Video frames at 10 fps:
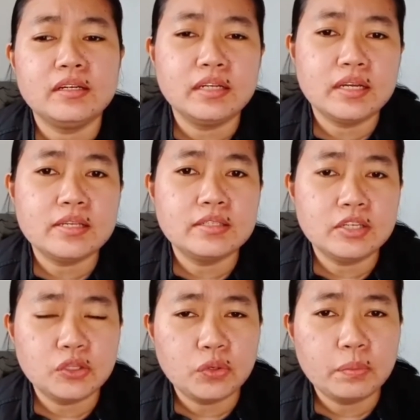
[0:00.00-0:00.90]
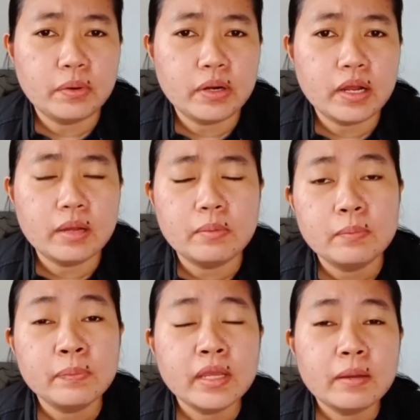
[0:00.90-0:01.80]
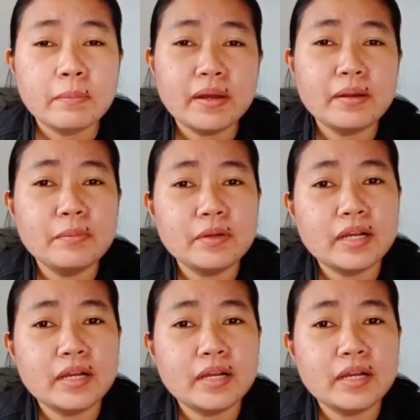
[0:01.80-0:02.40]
guys ito para para